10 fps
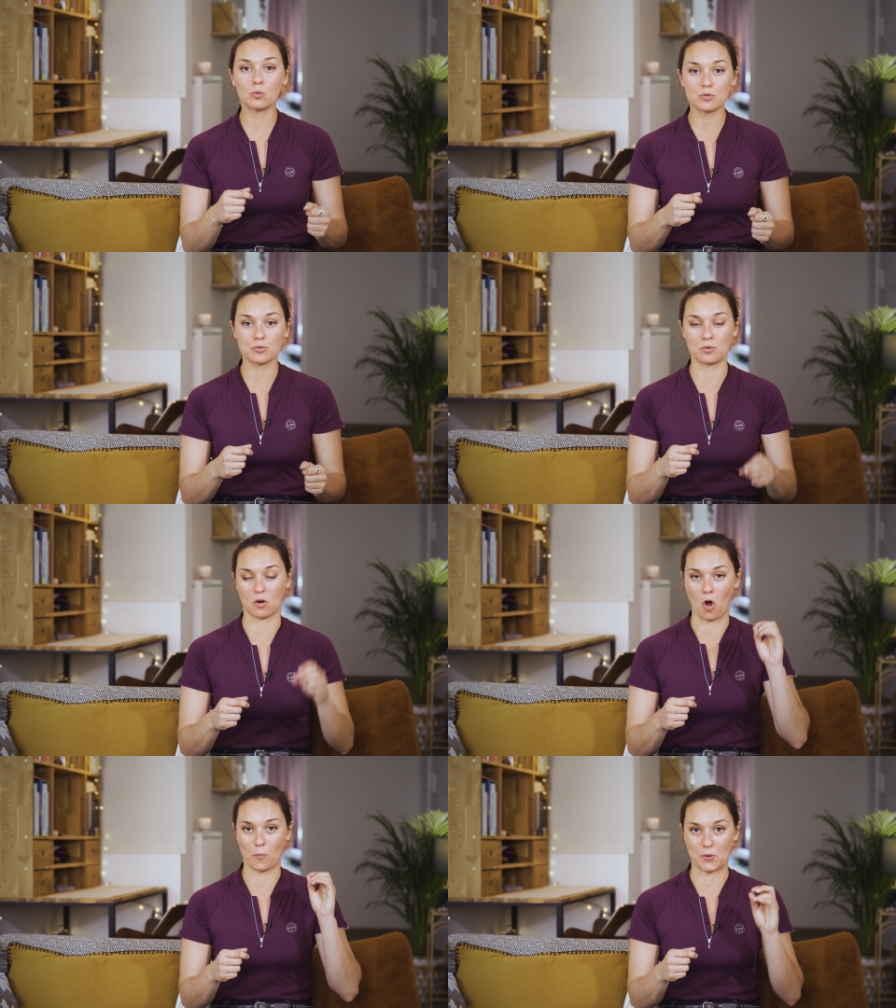
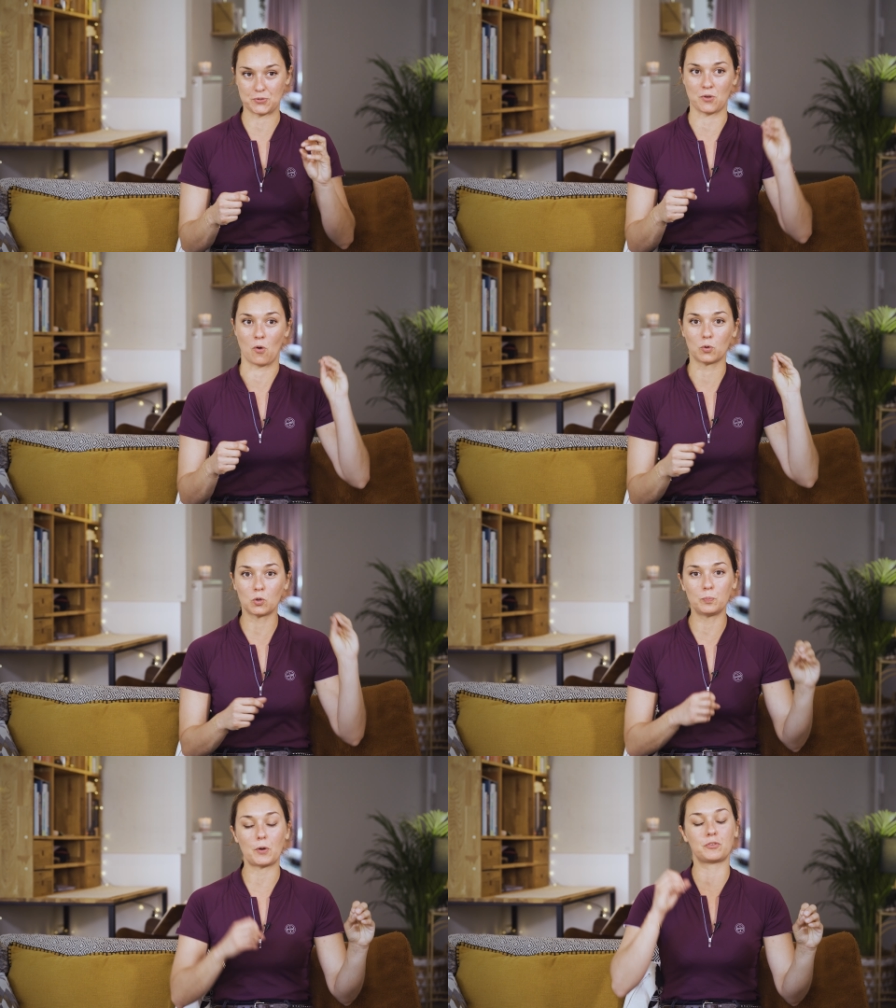toujours en pensant
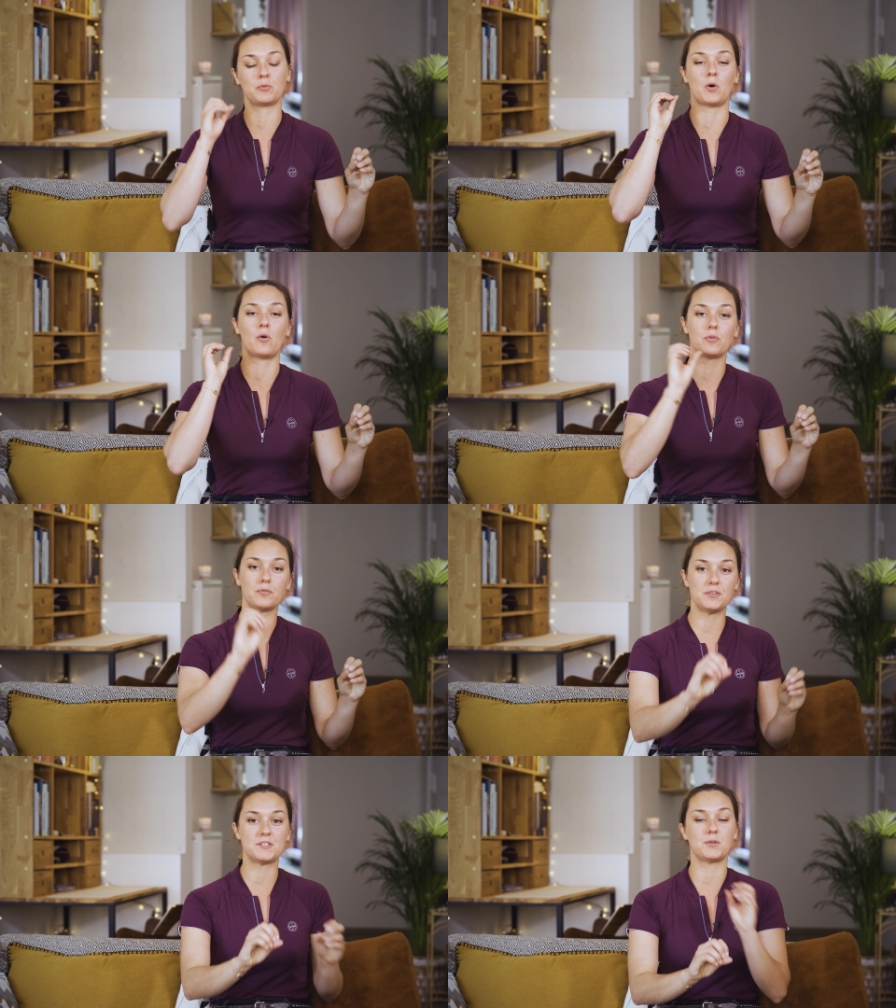comportement,
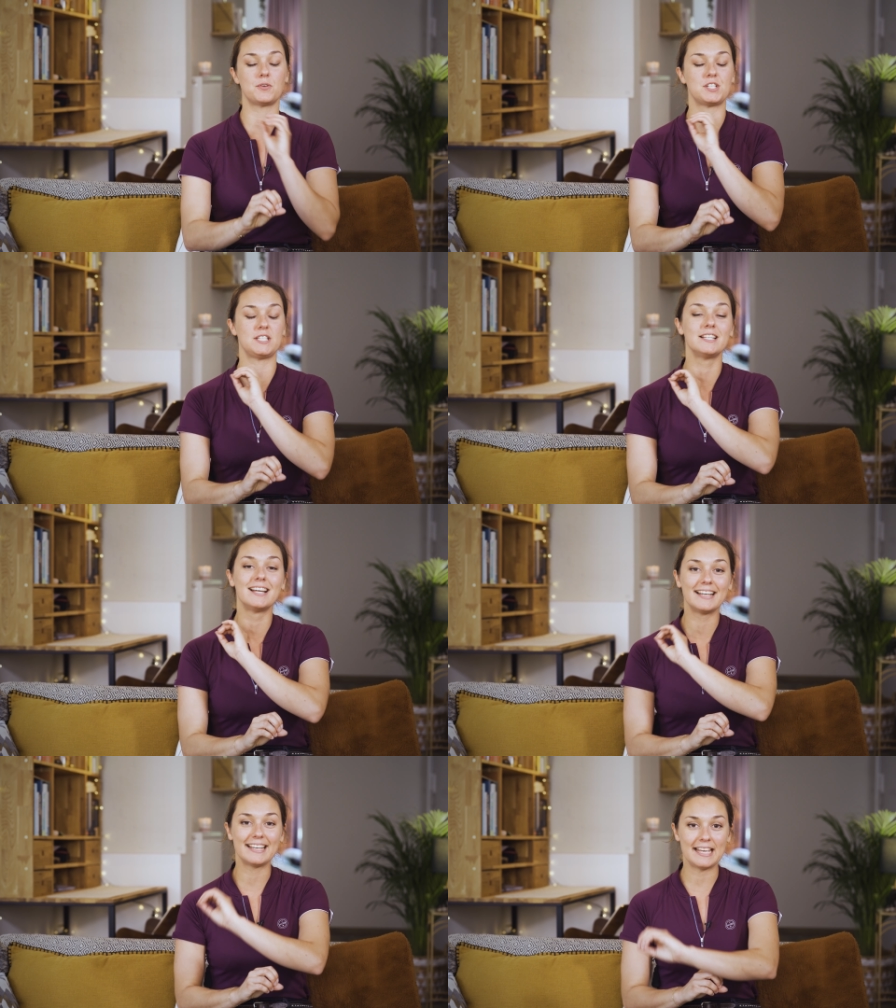physiologie
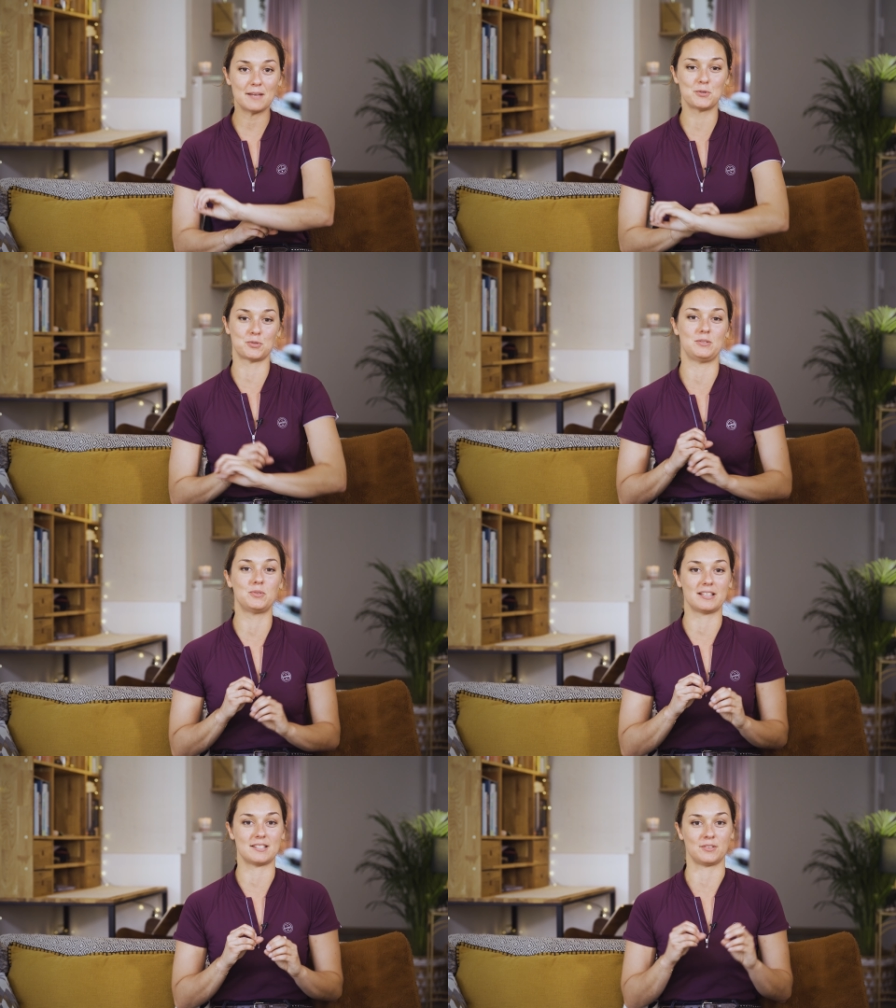et besoins
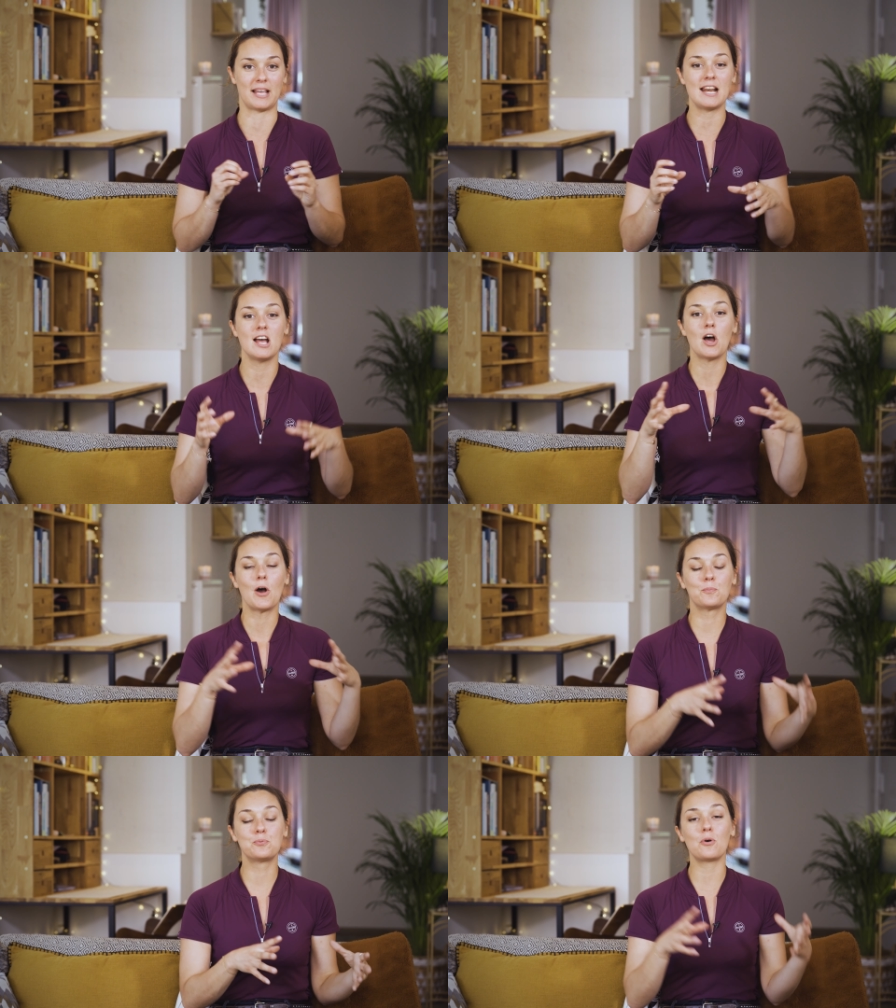nutritionnels
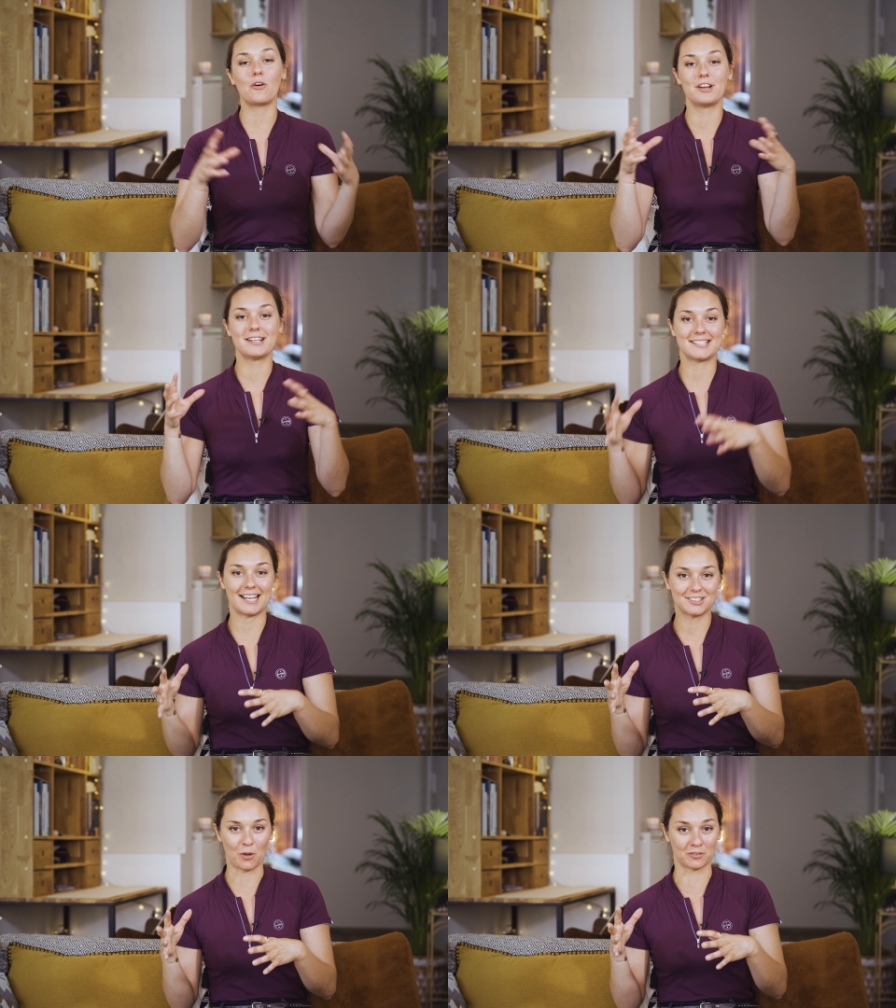pour
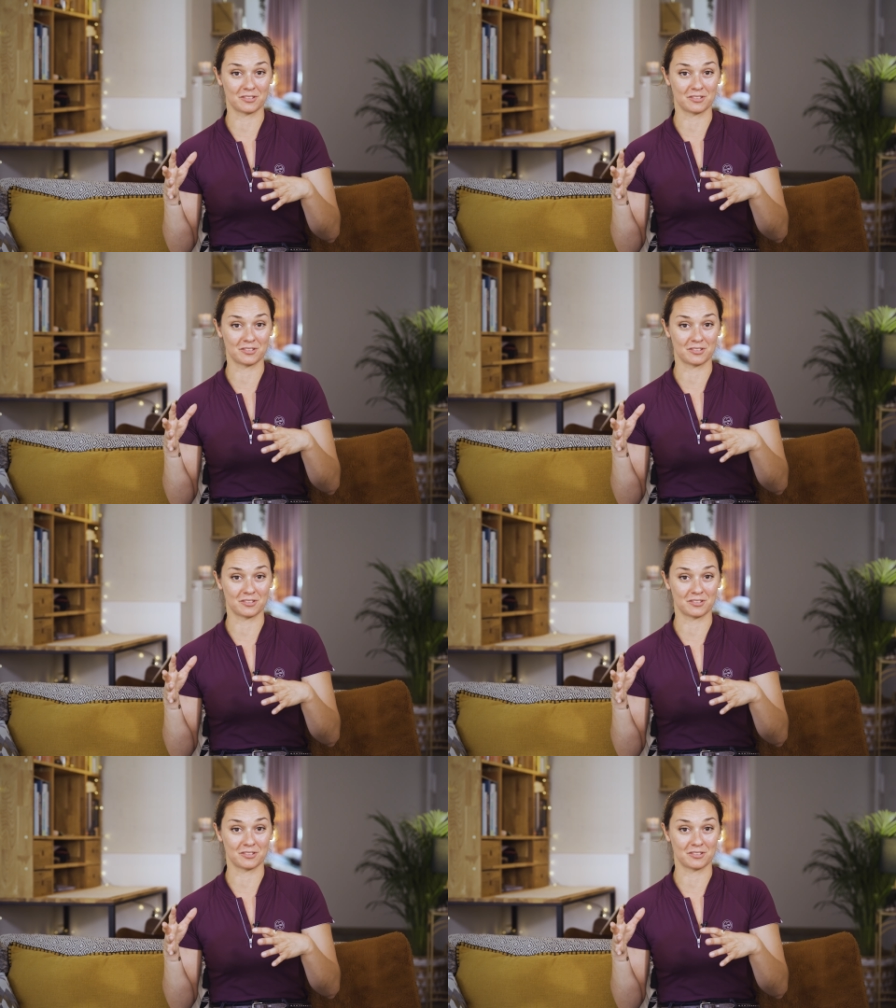chaque